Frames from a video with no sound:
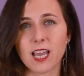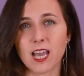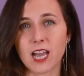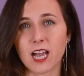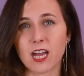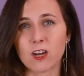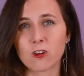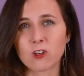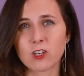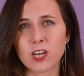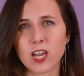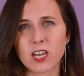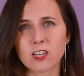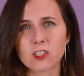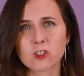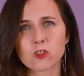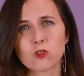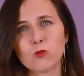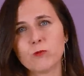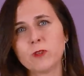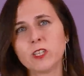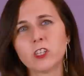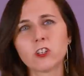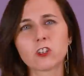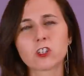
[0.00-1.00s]
Ahora,
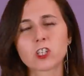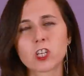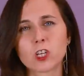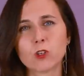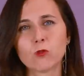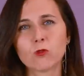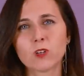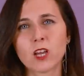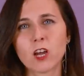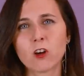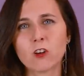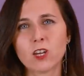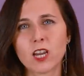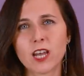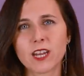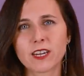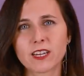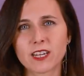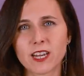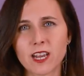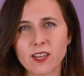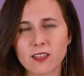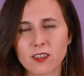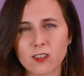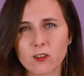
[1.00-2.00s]
sumidos en una ola
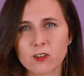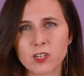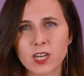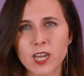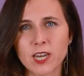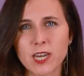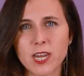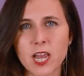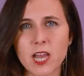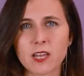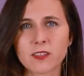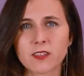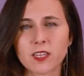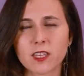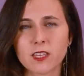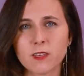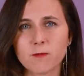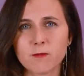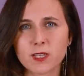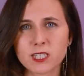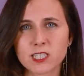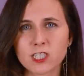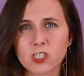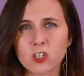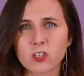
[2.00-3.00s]
reaccionaria de
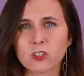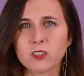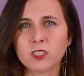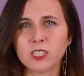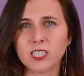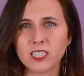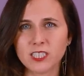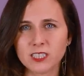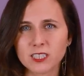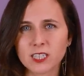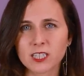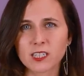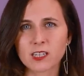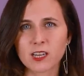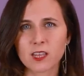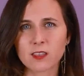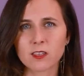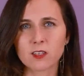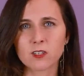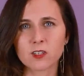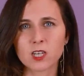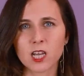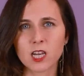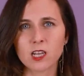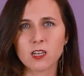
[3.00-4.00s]
dimensión
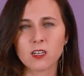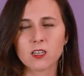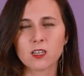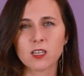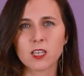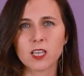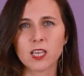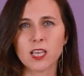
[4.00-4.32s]
internacional,